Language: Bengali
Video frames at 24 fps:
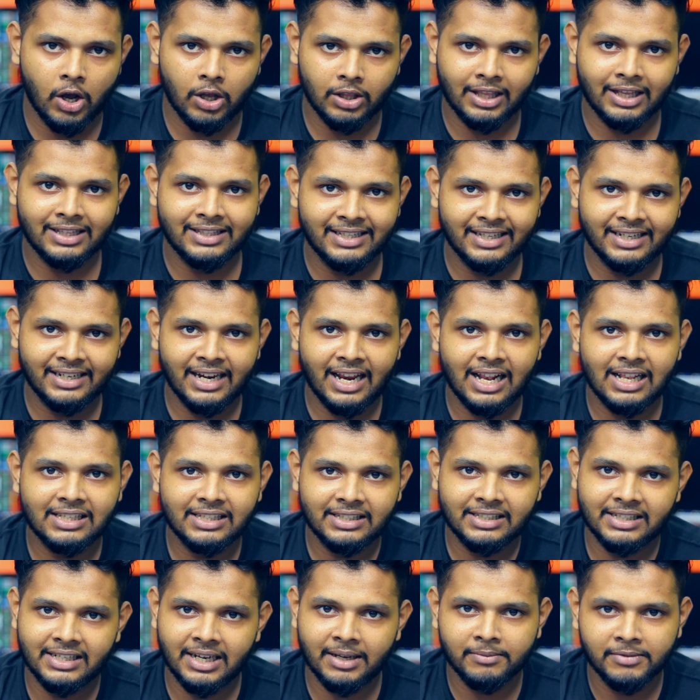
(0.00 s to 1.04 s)
অর্থাৎ সিগন্যাল
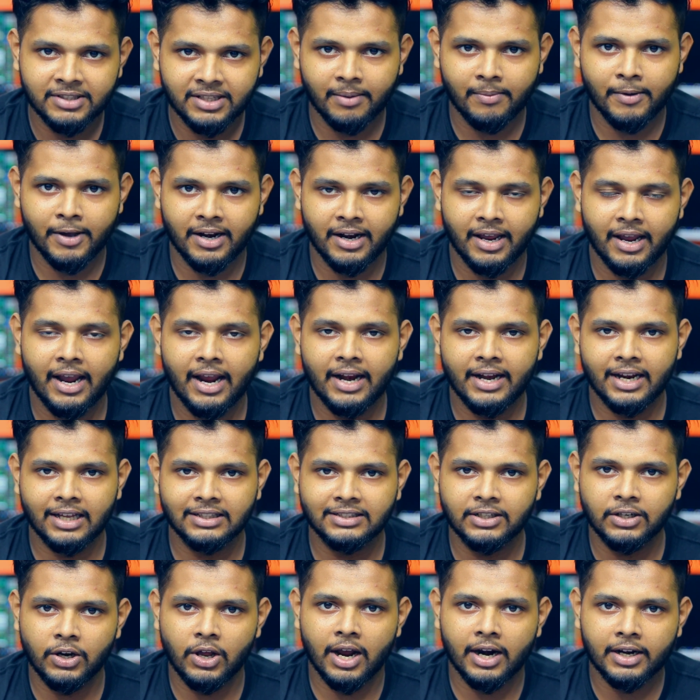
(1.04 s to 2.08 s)
সিস্টেম সেভেন এটা
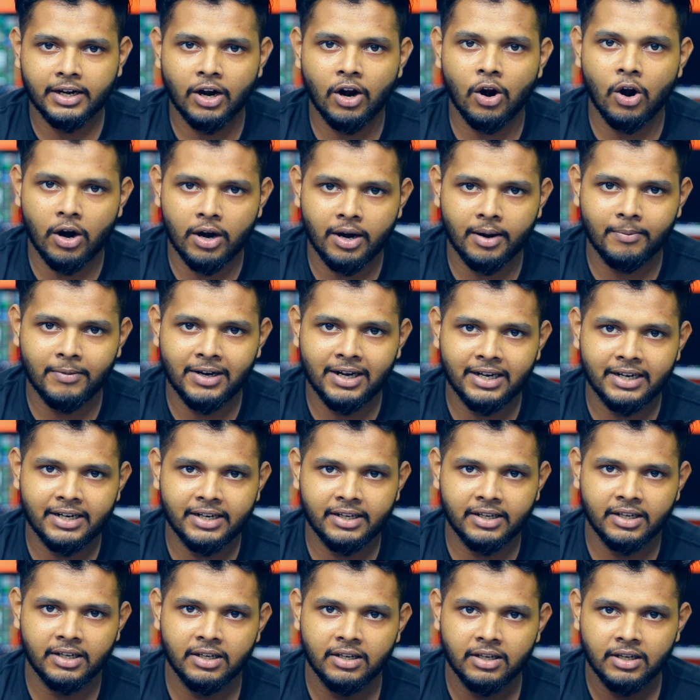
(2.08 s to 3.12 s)
ছিল একটা অর্নেবিলিটি